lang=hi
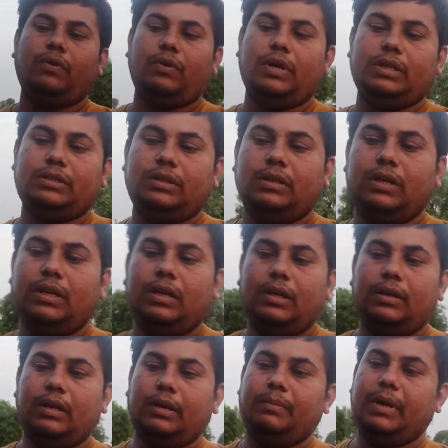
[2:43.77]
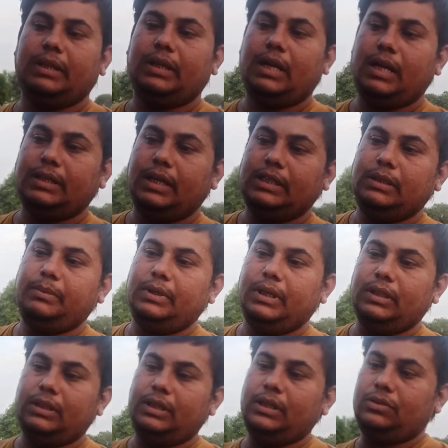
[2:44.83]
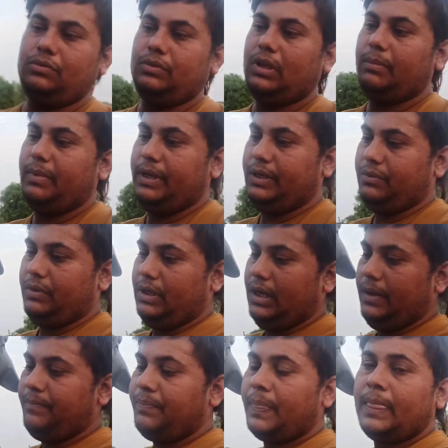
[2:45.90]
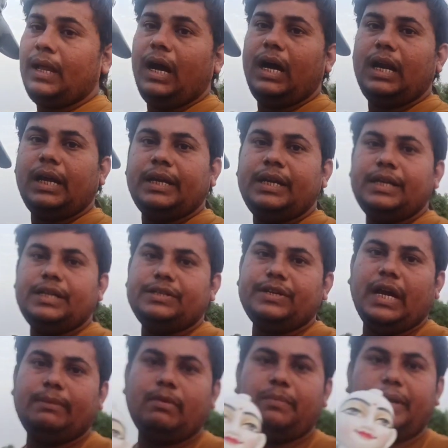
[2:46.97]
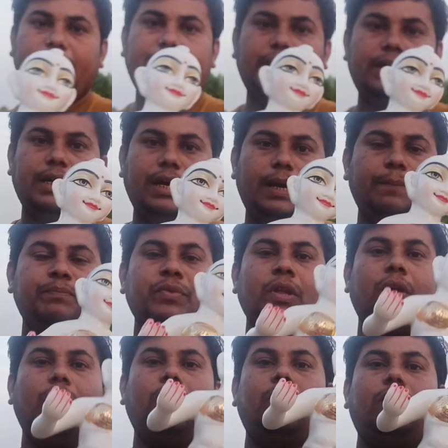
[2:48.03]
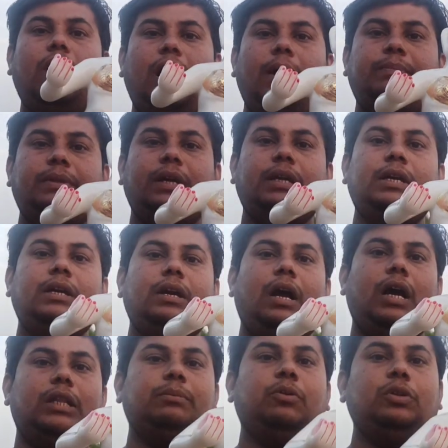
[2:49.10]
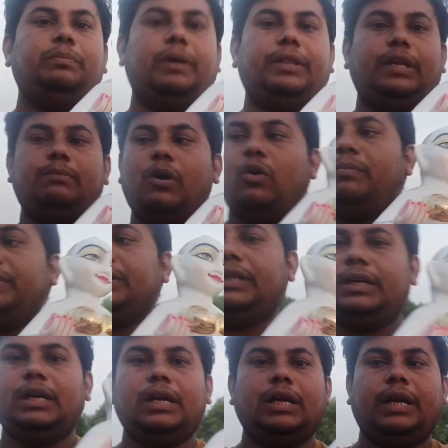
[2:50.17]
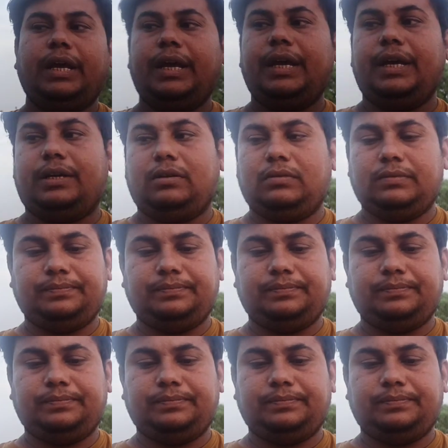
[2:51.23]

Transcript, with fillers: फोकस ये माता राधा जी भी कितनी ही सुंदर बनी हुई है अलग ही डिज़ाइन में बनी गई है और अब तक की अद्भुत प्रतिमाओं में से एक